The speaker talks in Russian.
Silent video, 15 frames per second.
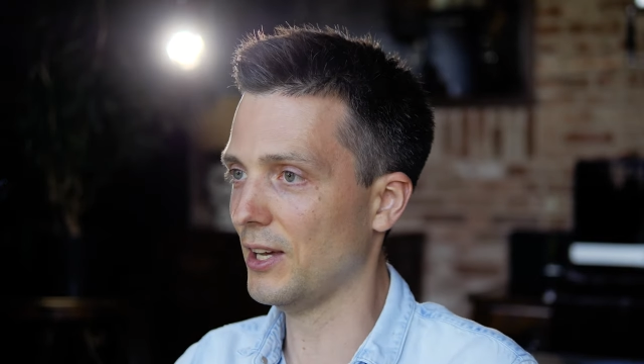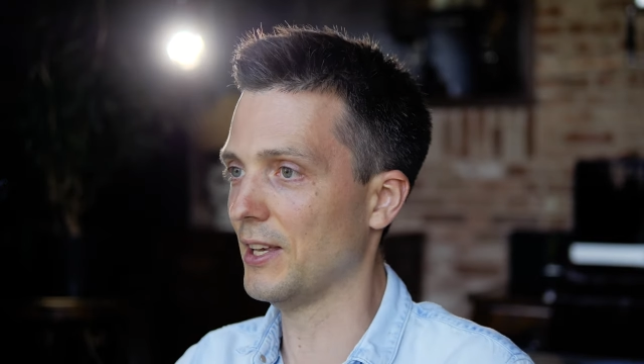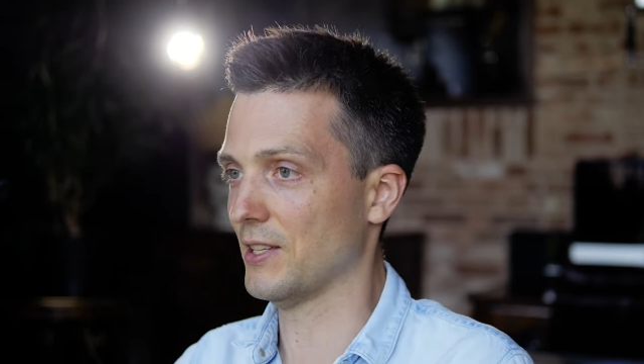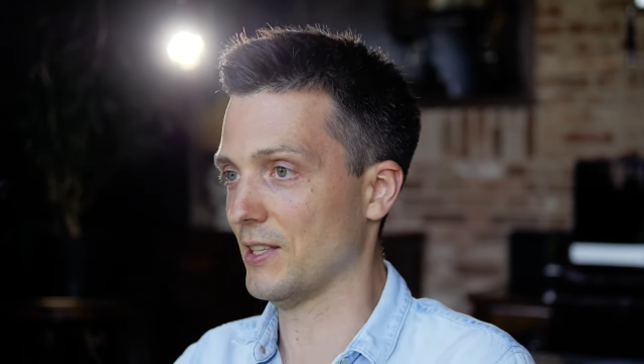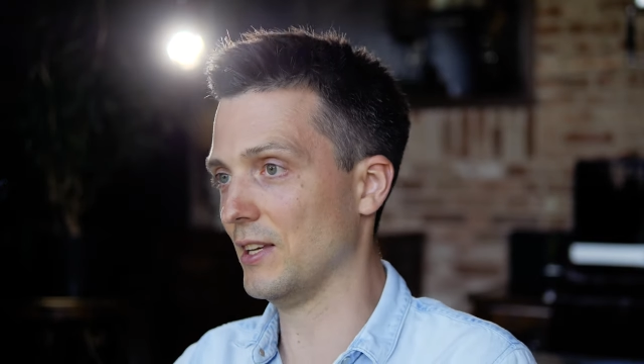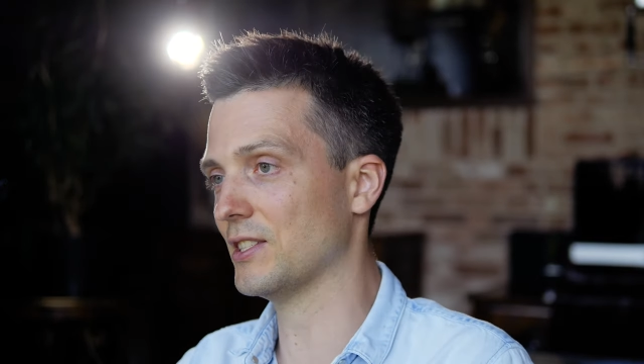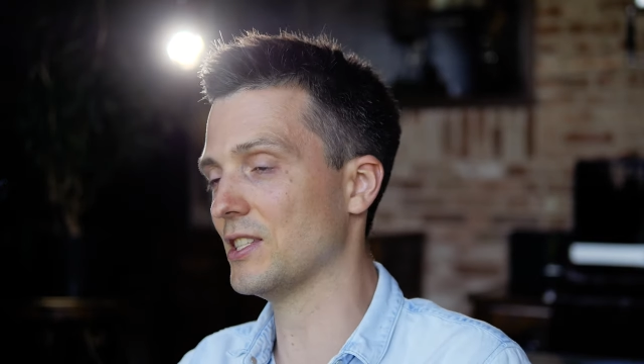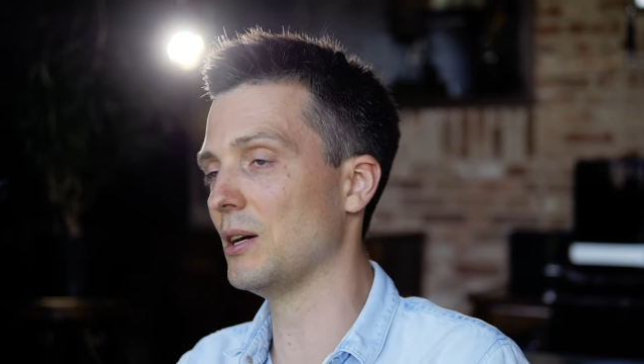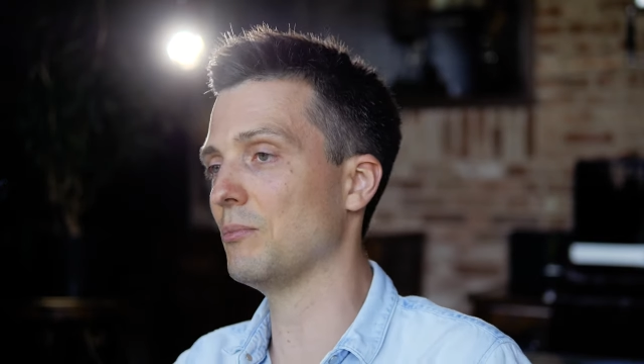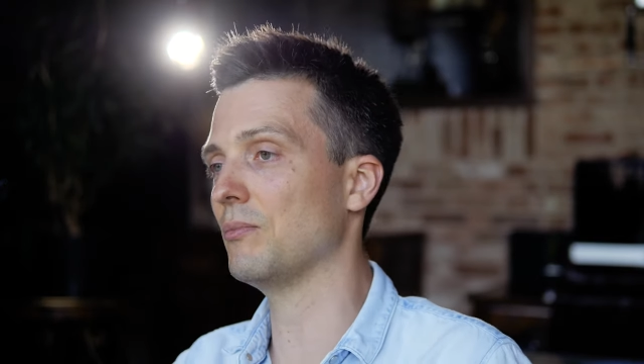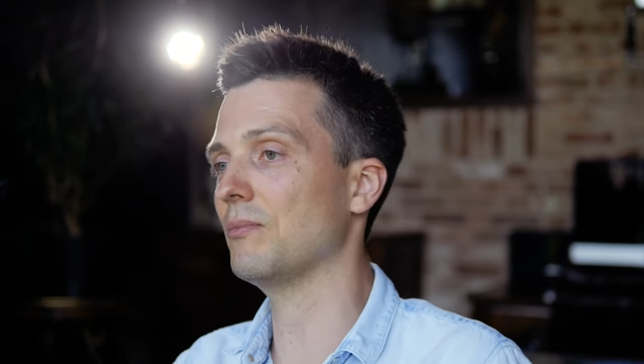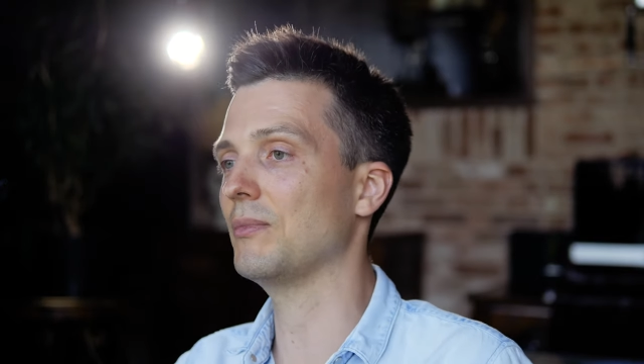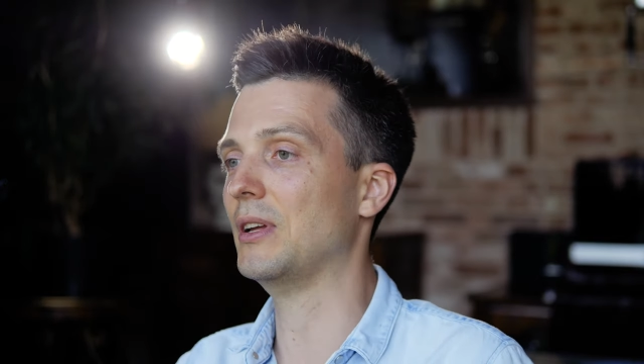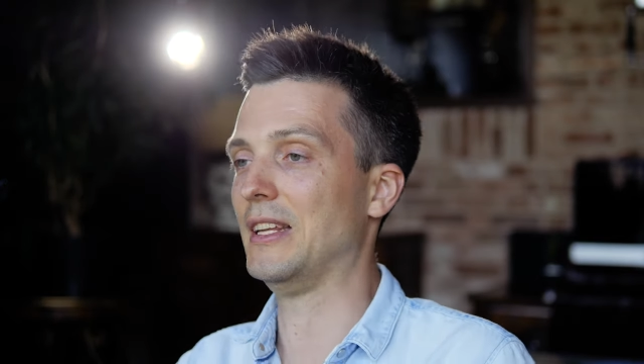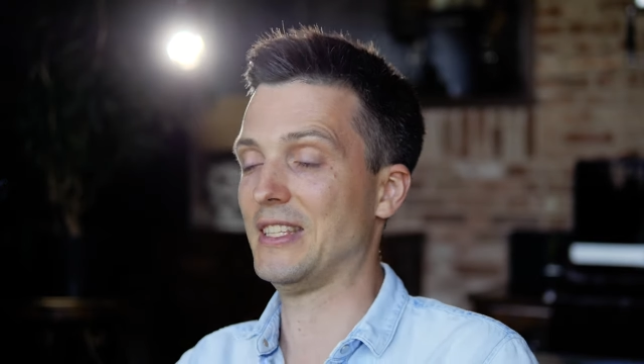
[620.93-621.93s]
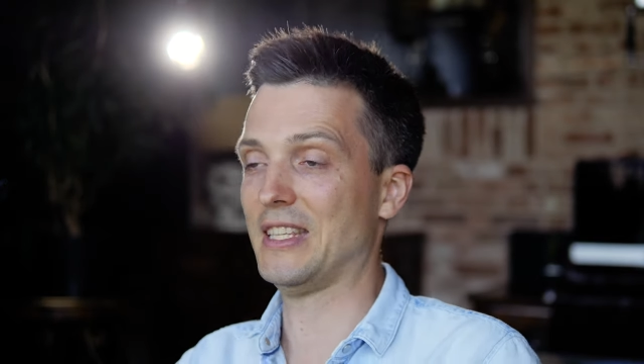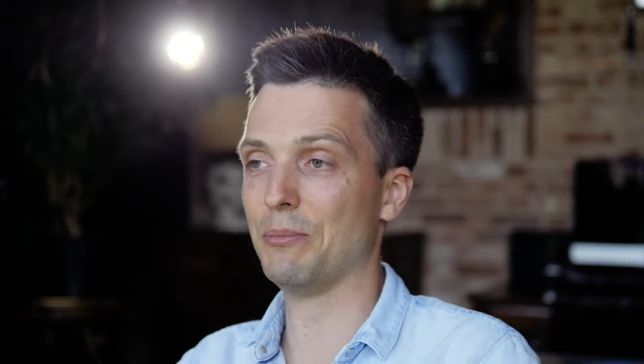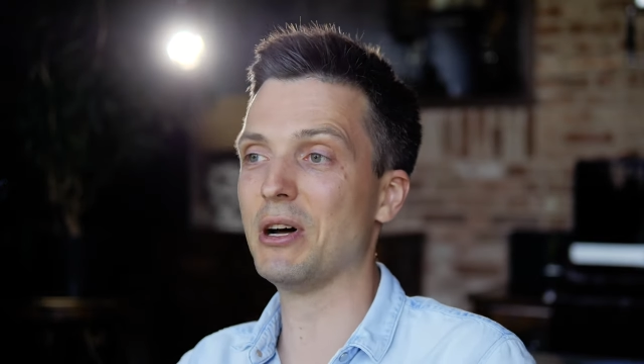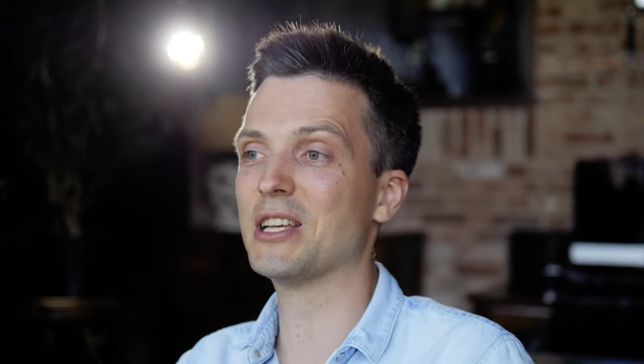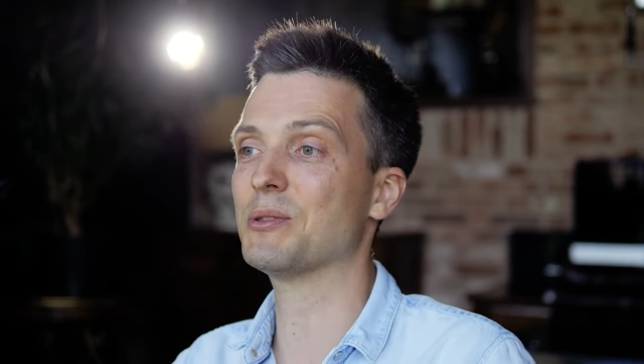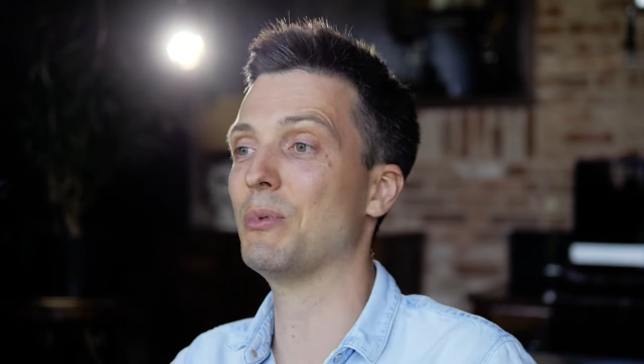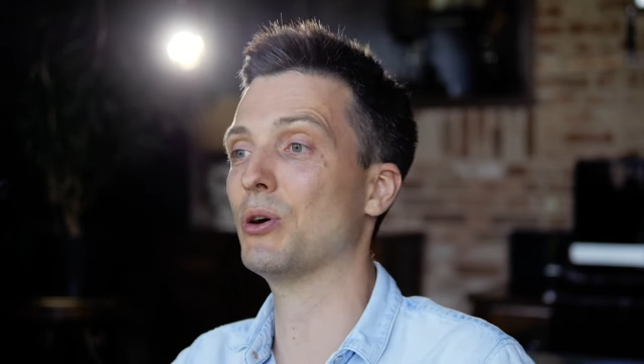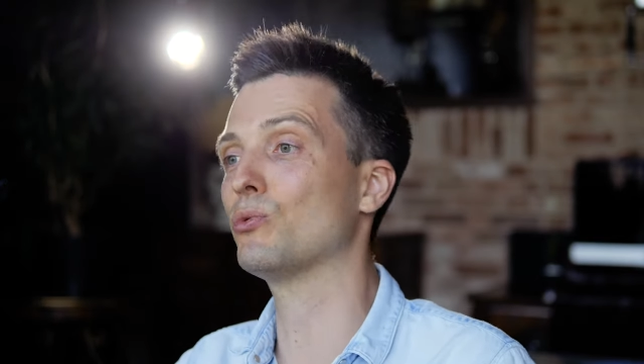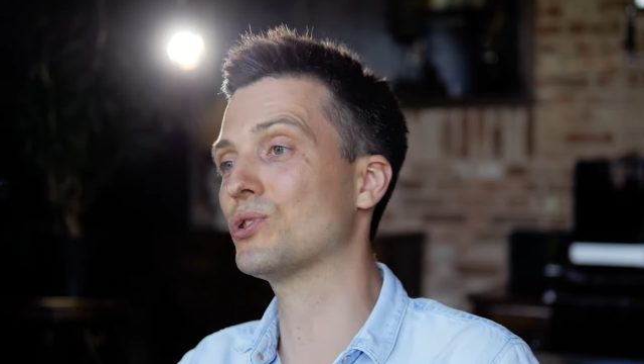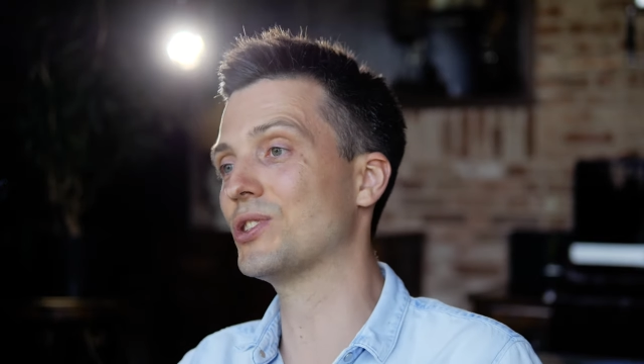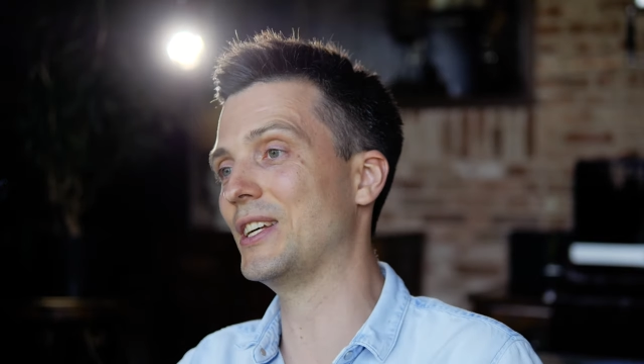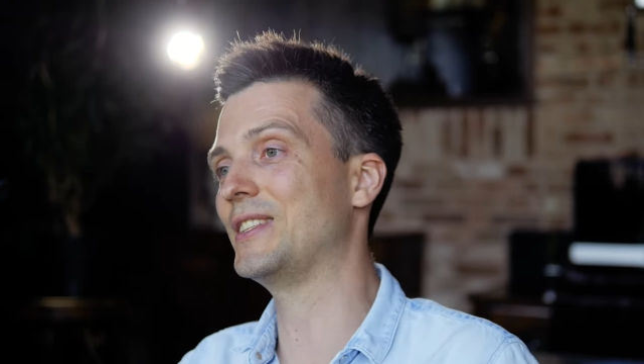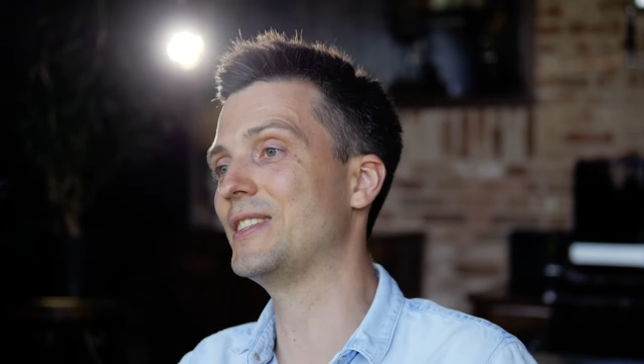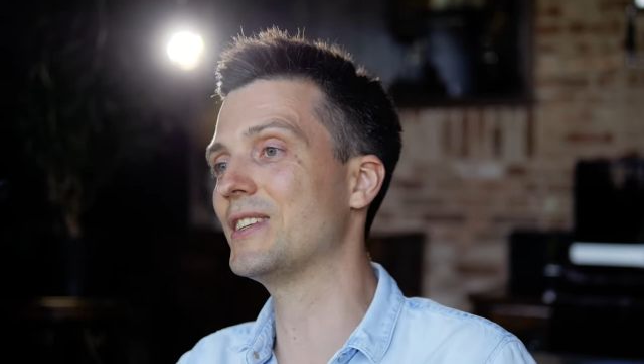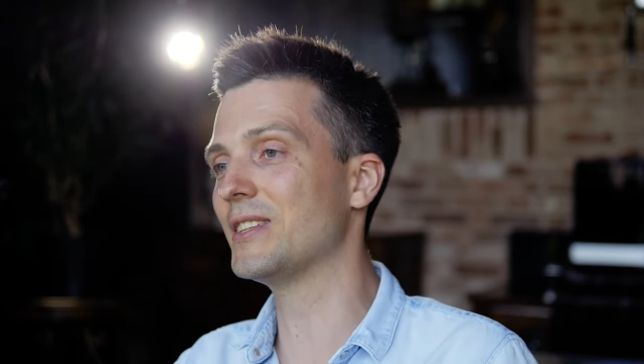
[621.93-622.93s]
если я сам или сама смогу
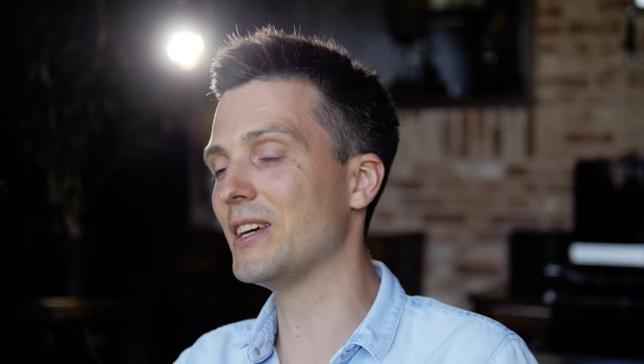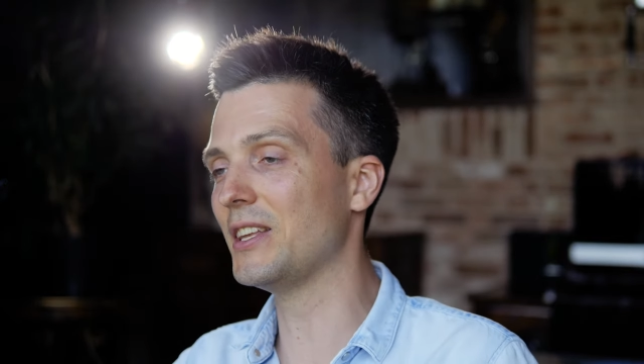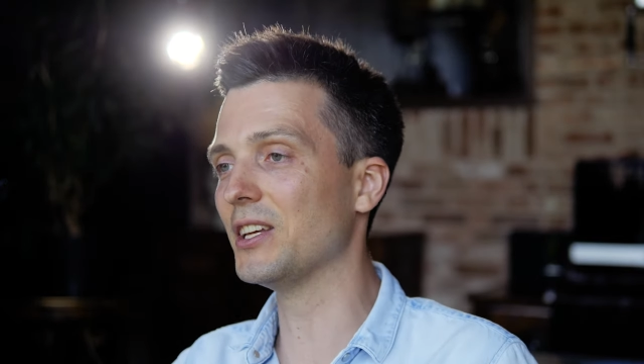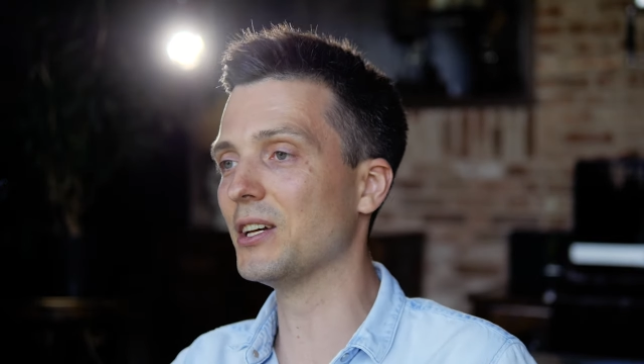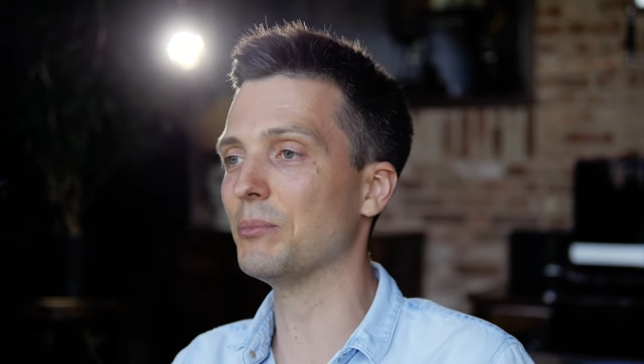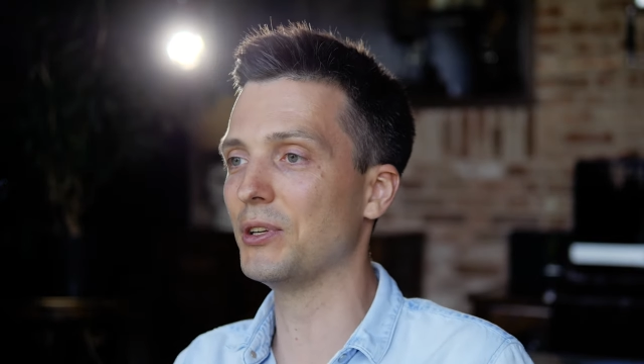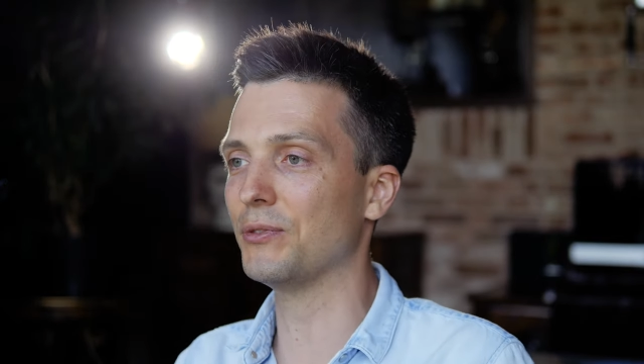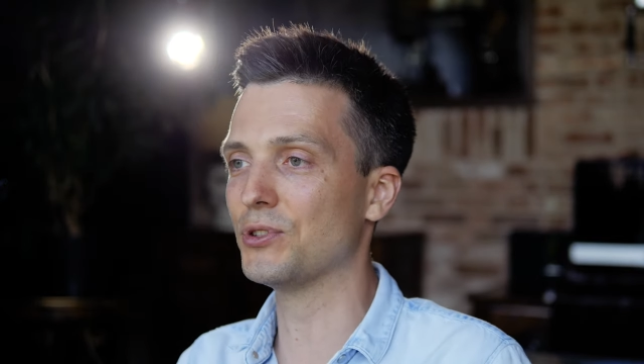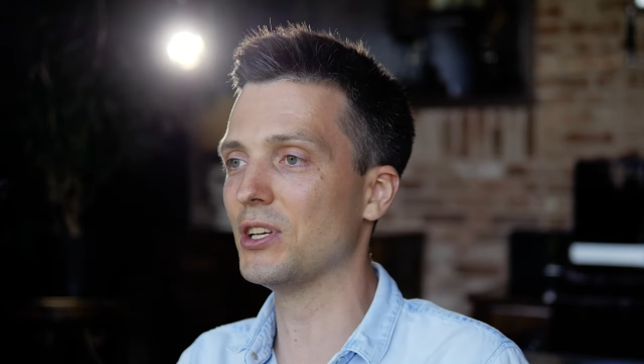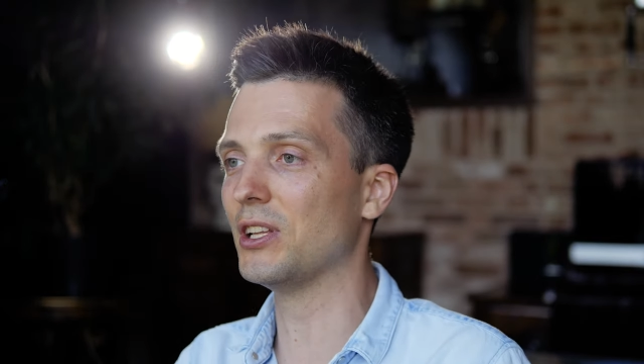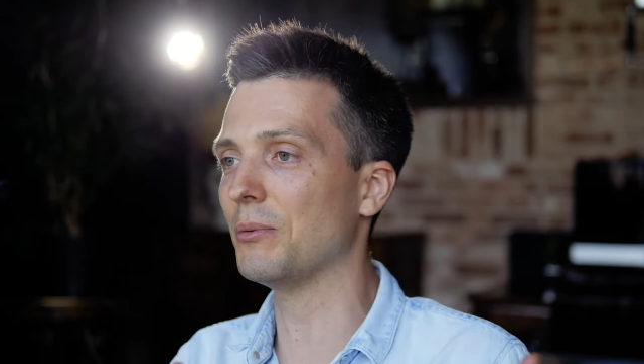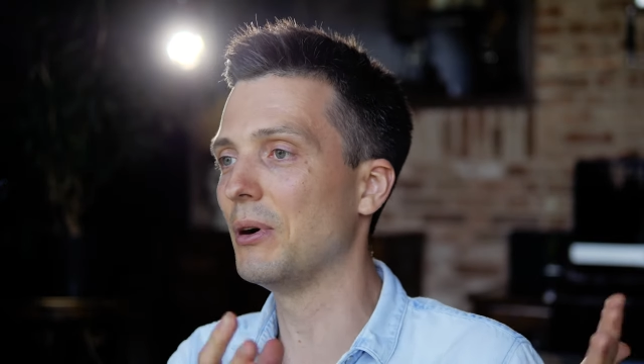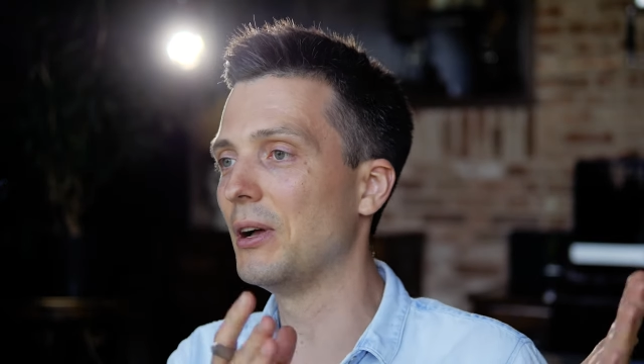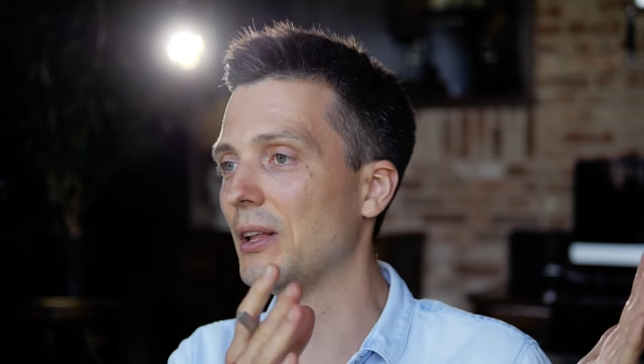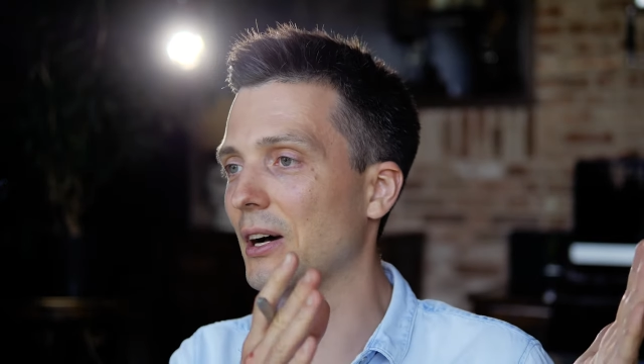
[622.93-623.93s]
стать дизайнером и в целом